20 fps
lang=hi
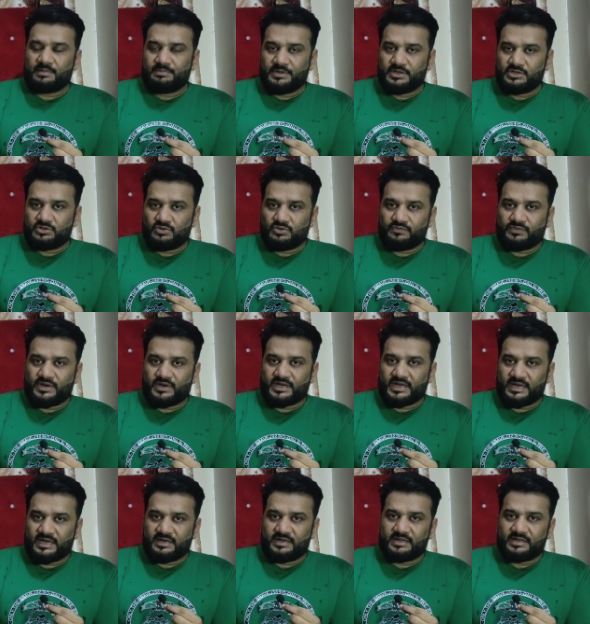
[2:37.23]
अभी जो
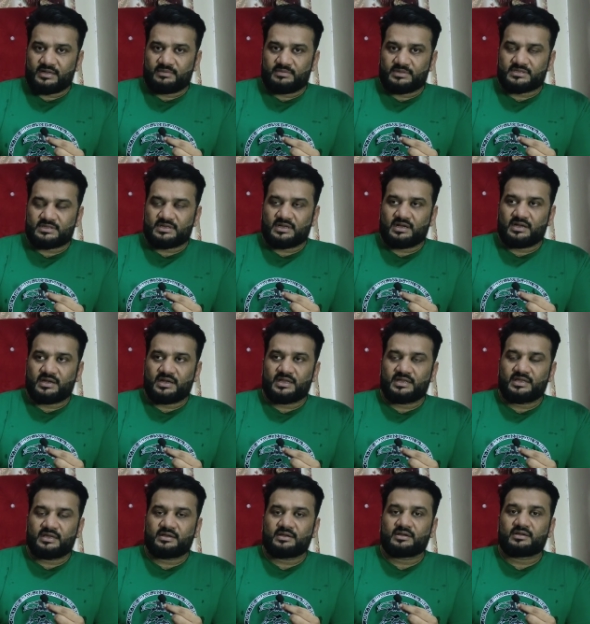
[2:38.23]
फर्टेलिटी का मसला आ रहा
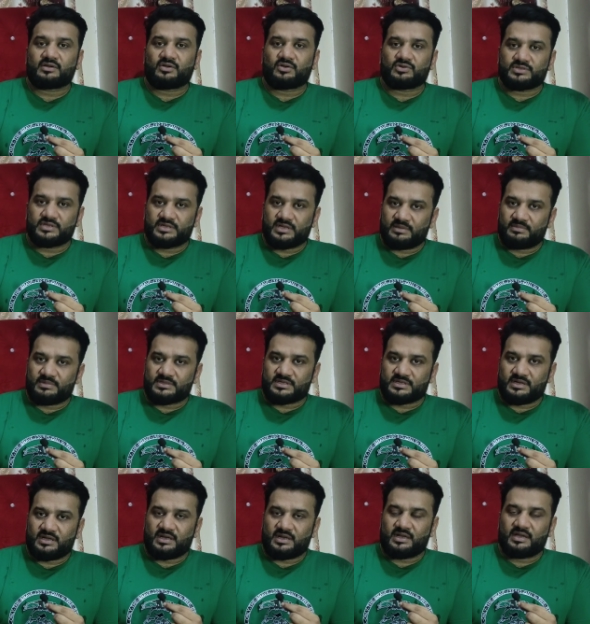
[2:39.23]
है या क्रॉसिंग का
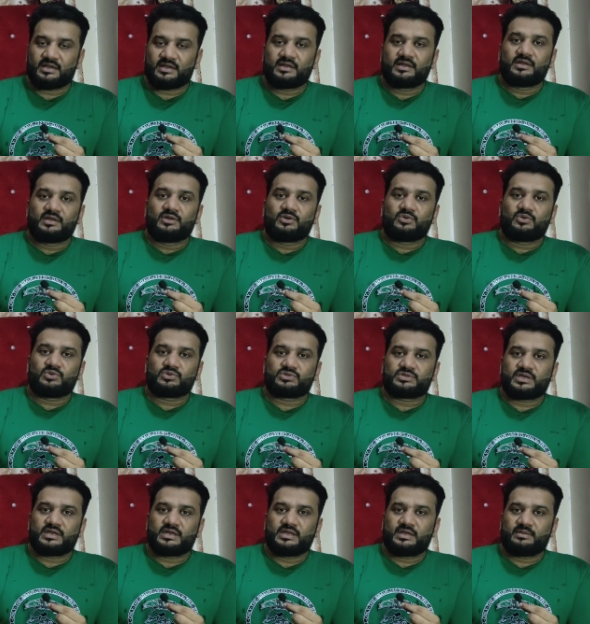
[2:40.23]
मसला आ रहा है
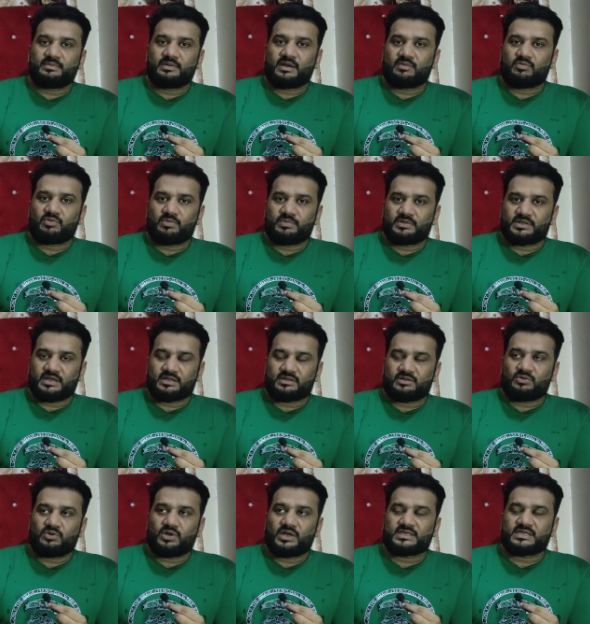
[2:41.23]
उसके लिए मैं आपको
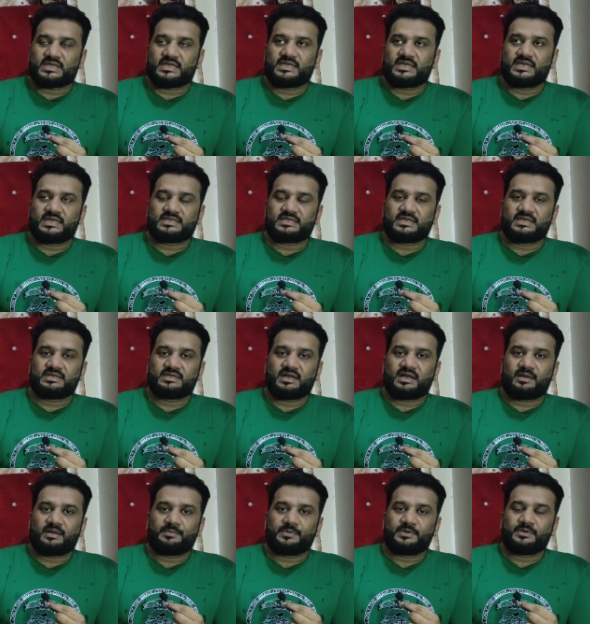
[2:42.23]
बताता हूँ अच्छा ये चीज़
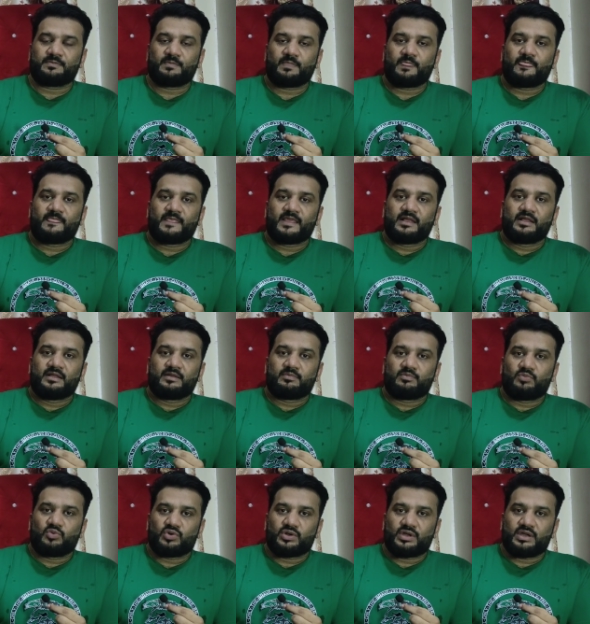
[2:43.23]
आप
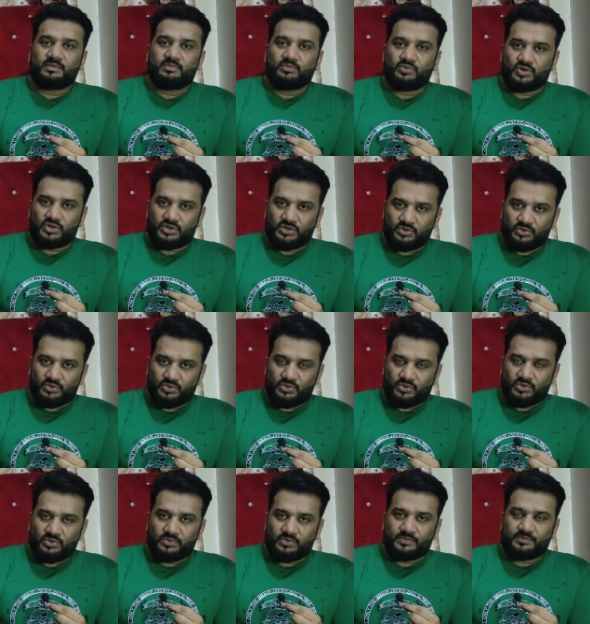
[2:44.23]
मुर्गे मुर्गियों
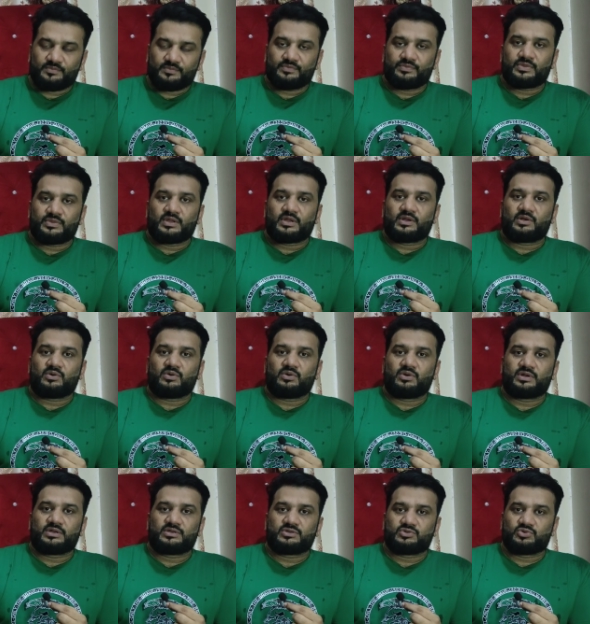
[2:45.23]
को
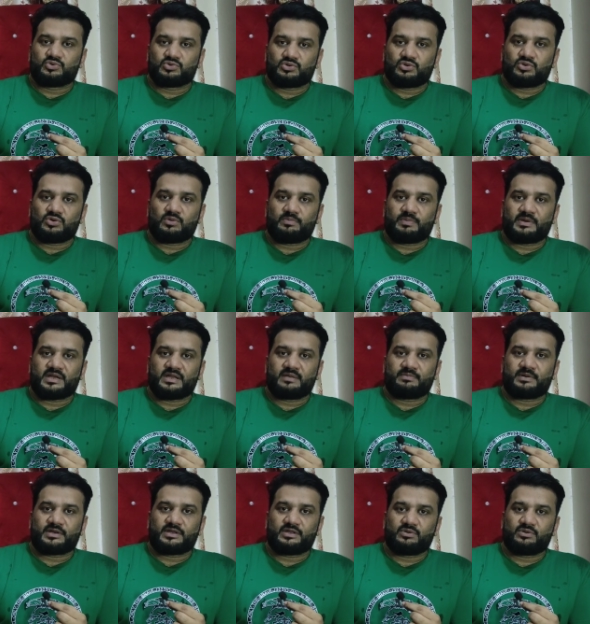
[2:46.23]
और चूज़ों को
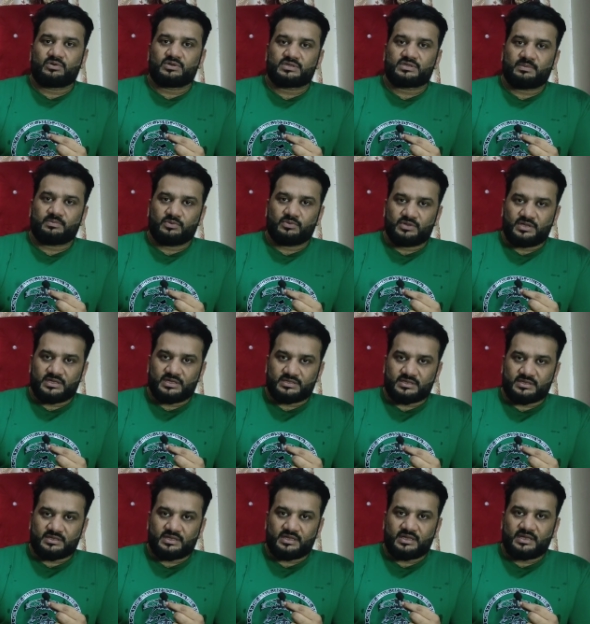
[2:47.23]
पट्टे पट्टियों को सबको दे
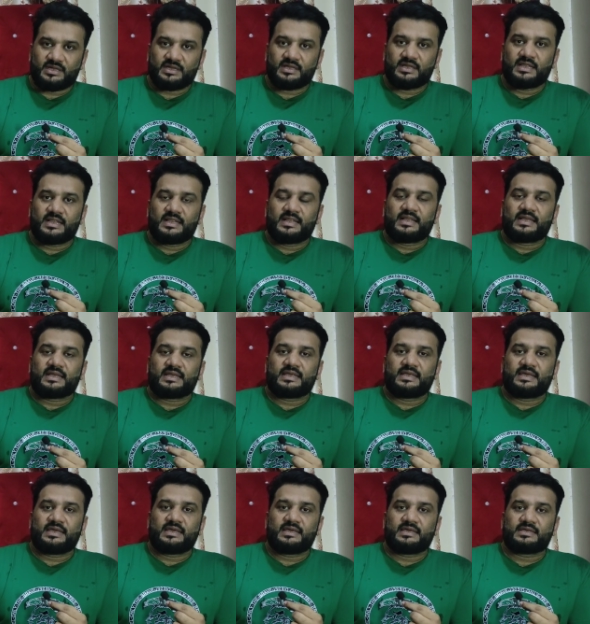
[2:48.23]
सकते हैं
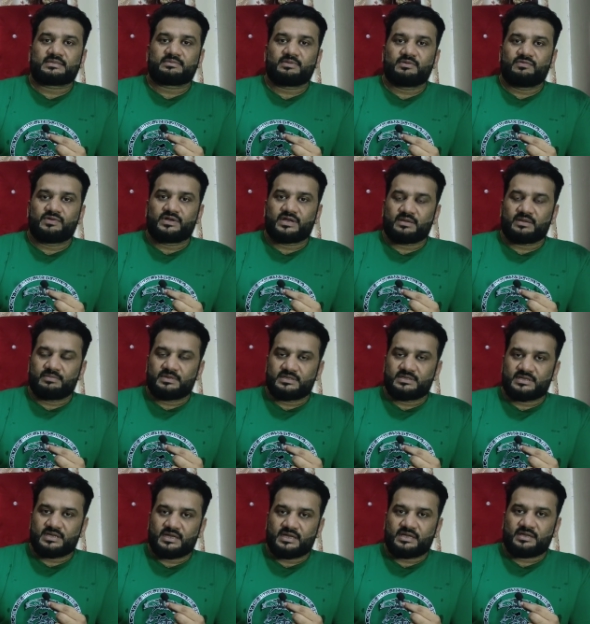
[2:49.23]
ये इसमें
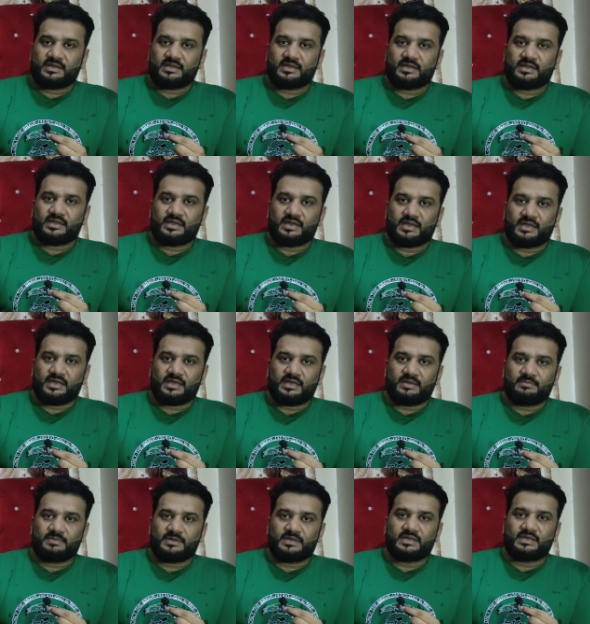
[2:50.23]
विटामिन हैं
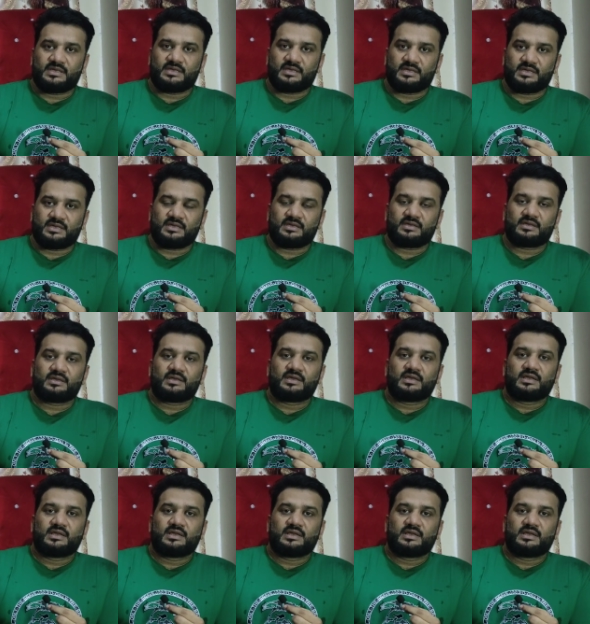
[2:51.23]
ए बी ई